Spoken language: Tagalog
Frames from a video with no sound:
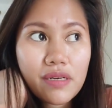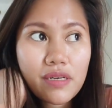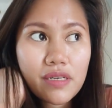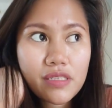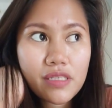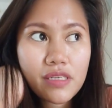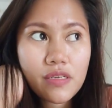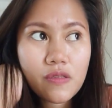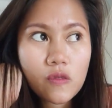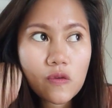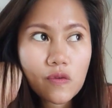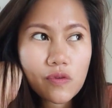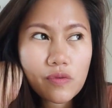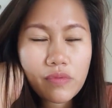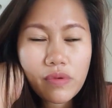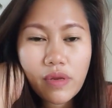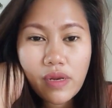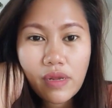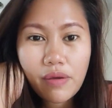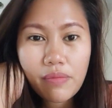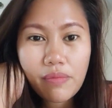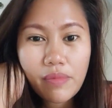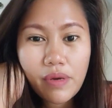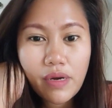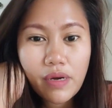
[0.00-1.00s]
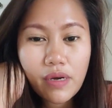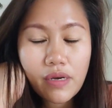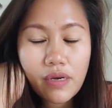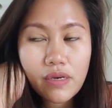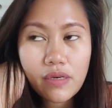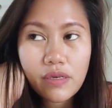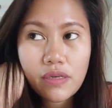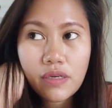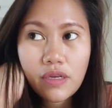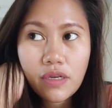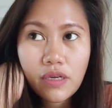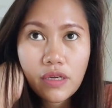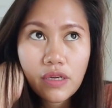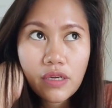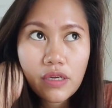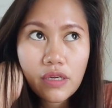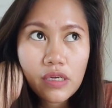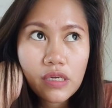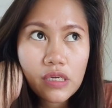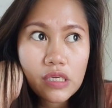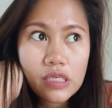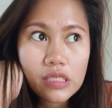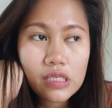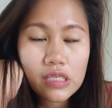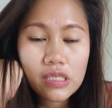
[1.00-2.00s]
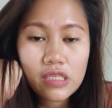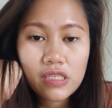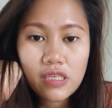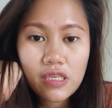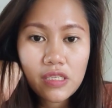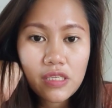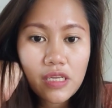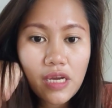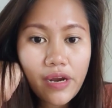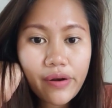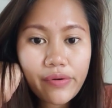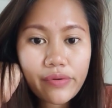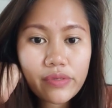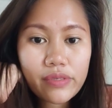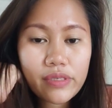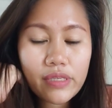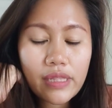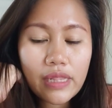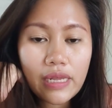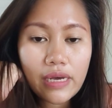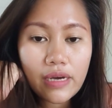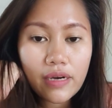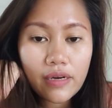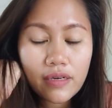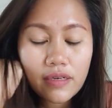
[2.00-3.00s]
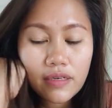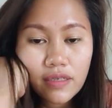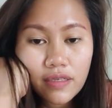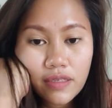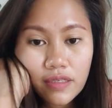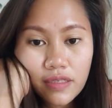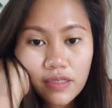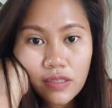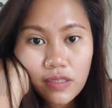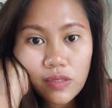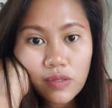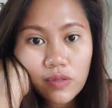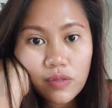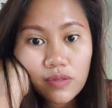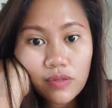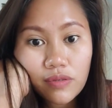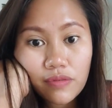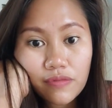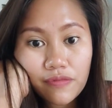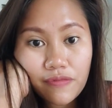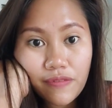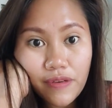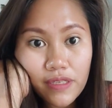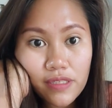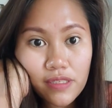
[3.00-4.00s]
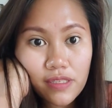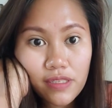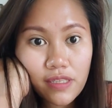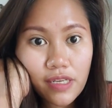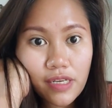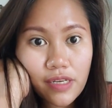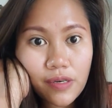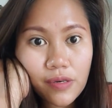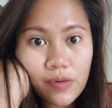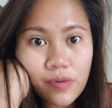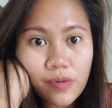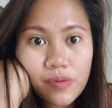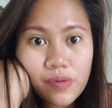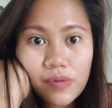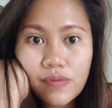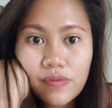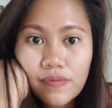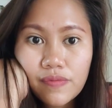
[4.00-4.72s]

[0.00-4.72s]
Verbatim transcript: Kasi normally mga 16 hours lang yung fasting ko.